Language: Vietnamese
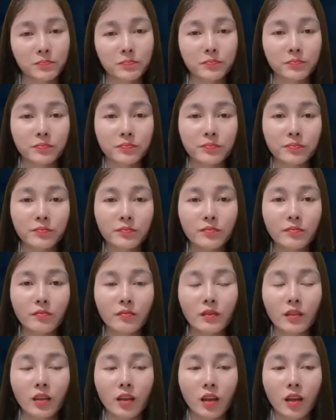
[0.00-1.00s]
Nhưng vẫn
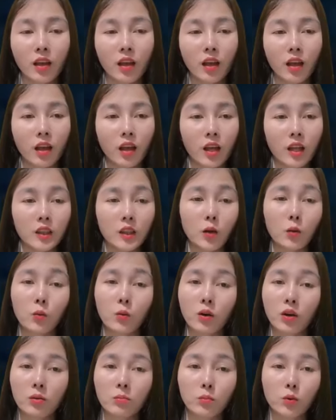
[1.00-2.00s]
chưa có cơ hội để
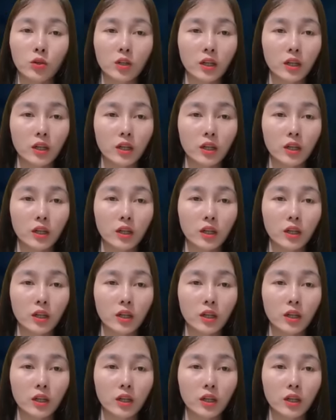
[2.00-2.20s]
gặp mặt.